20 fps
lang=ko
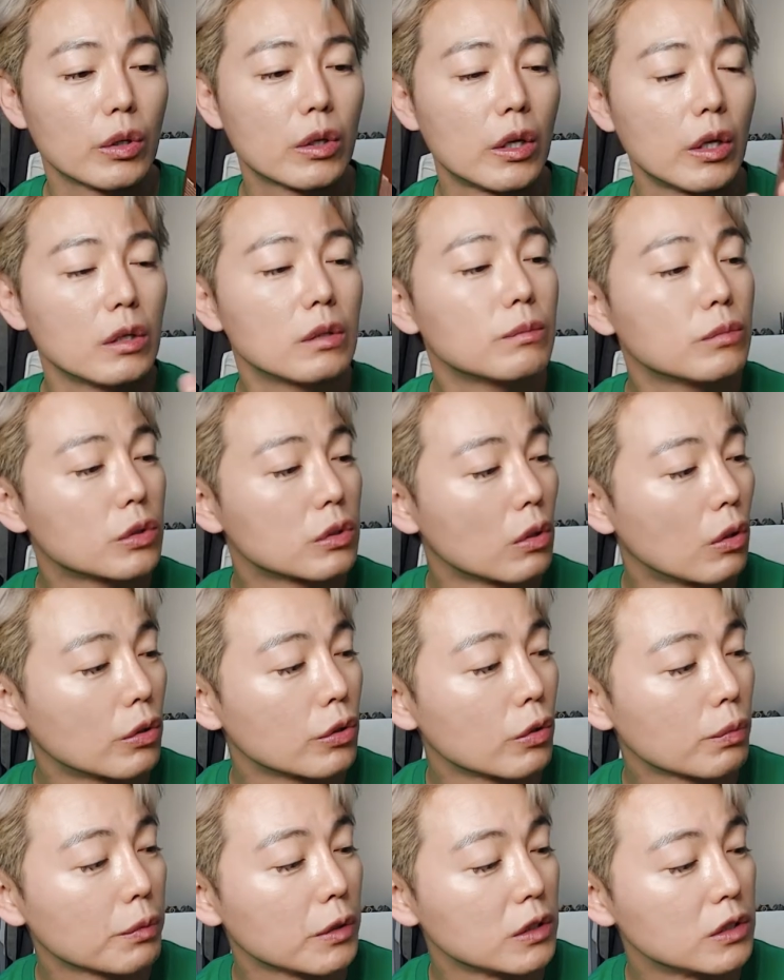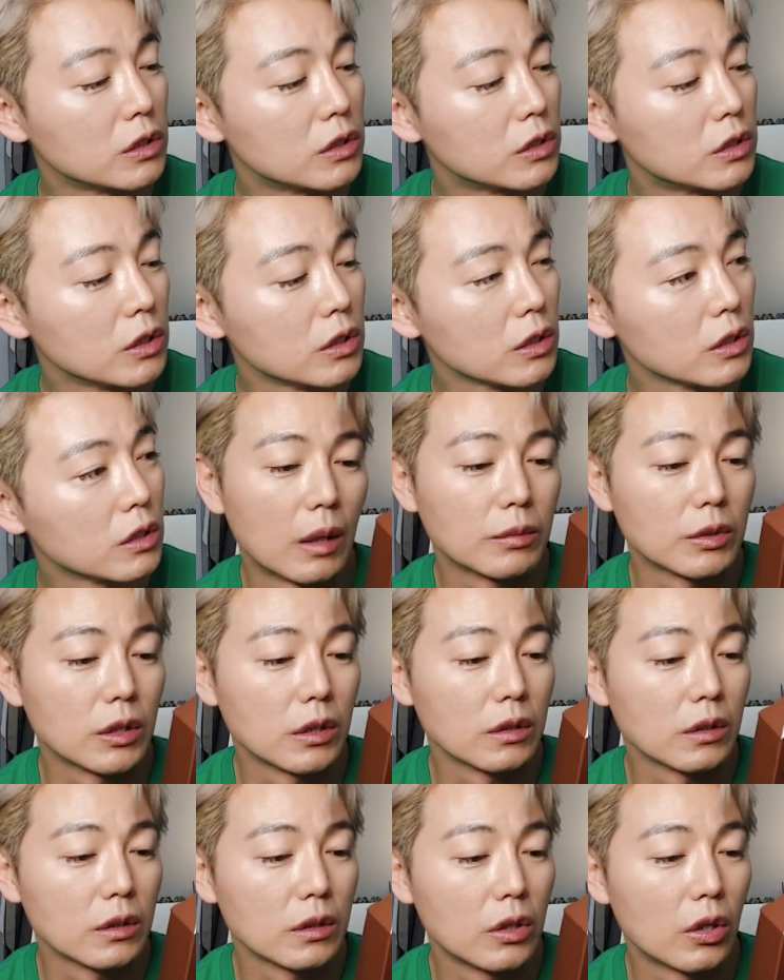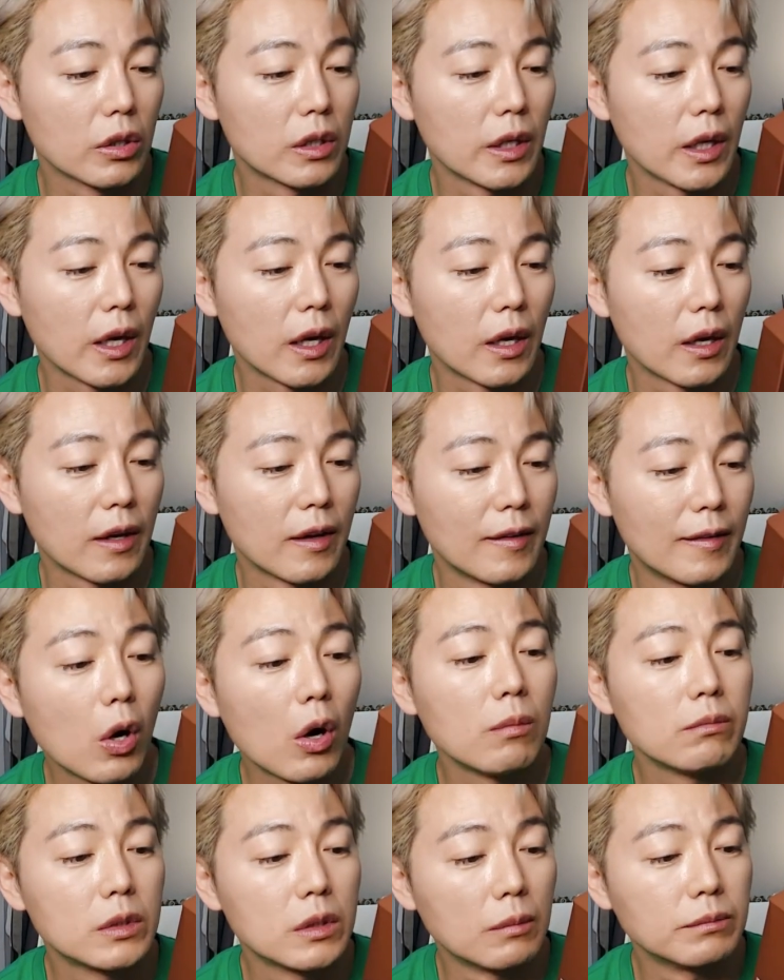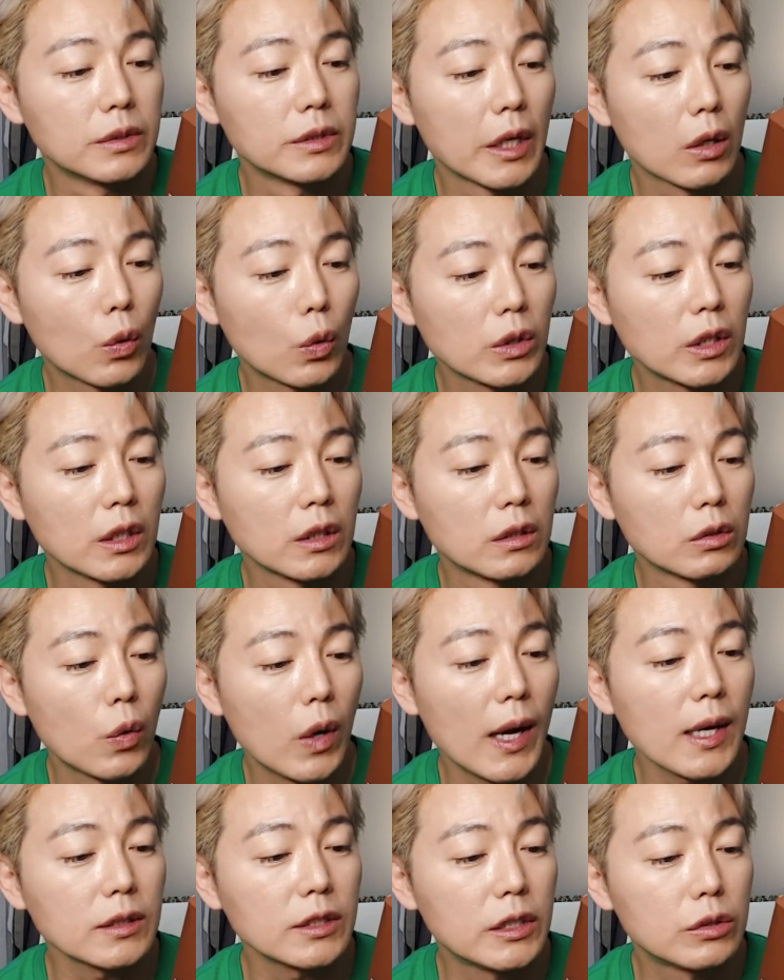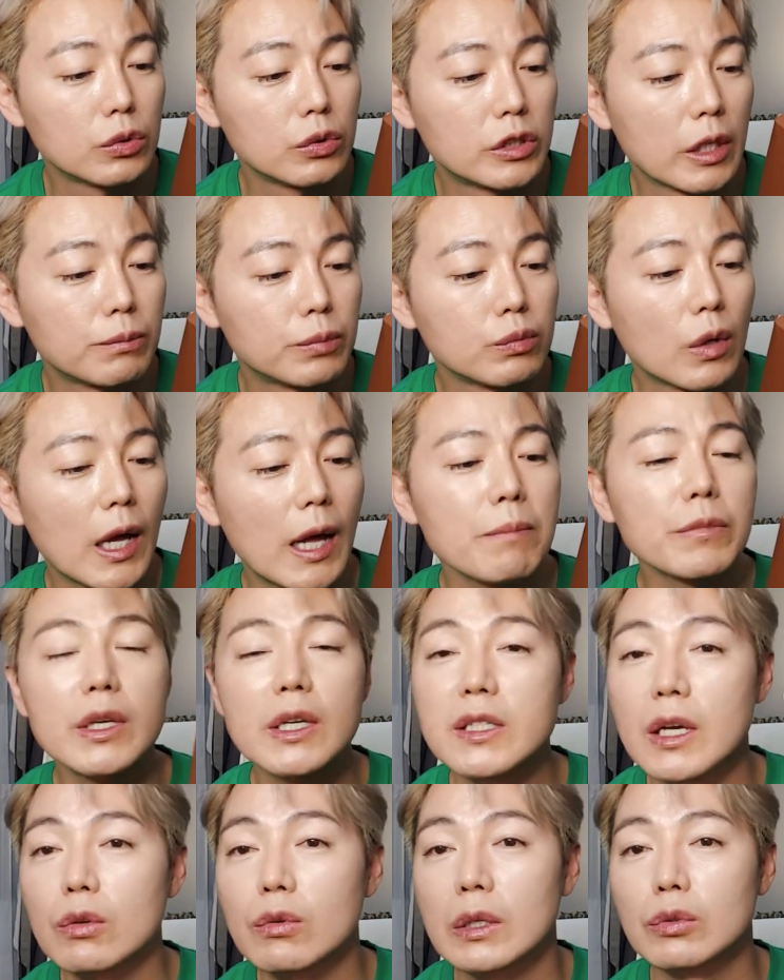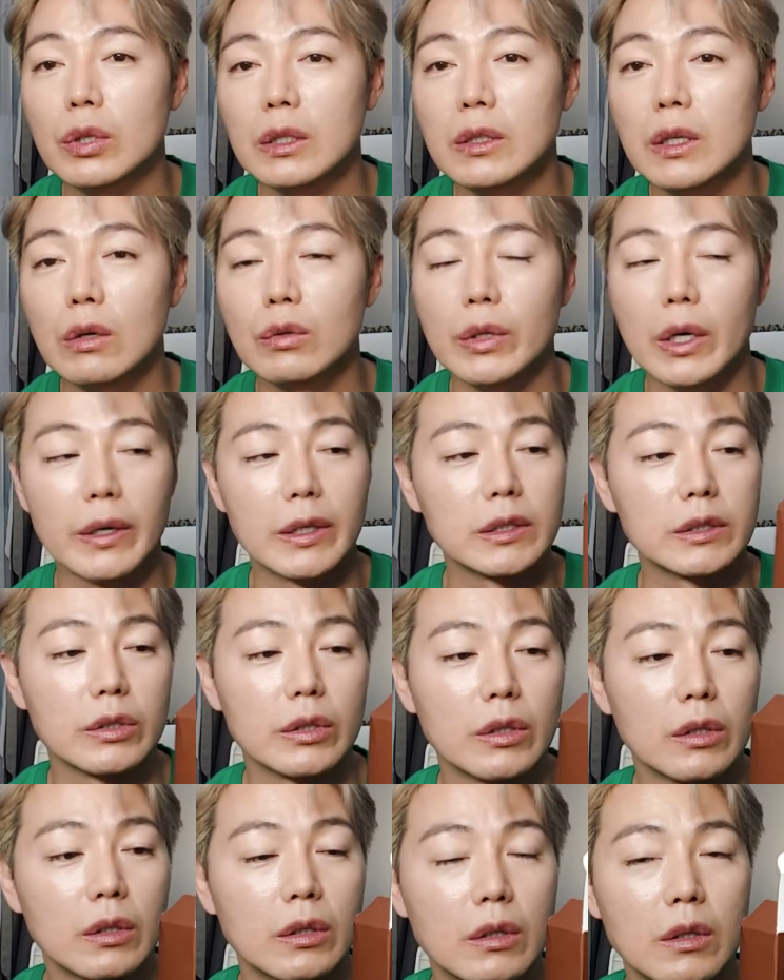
왜 이렇게 이름들을 어렵게 짓지? 뭐 아무튼 여기에 펌, 염색, 코팅 등 화학시술 제품과 함께 사용해도 된다고 나와있어요.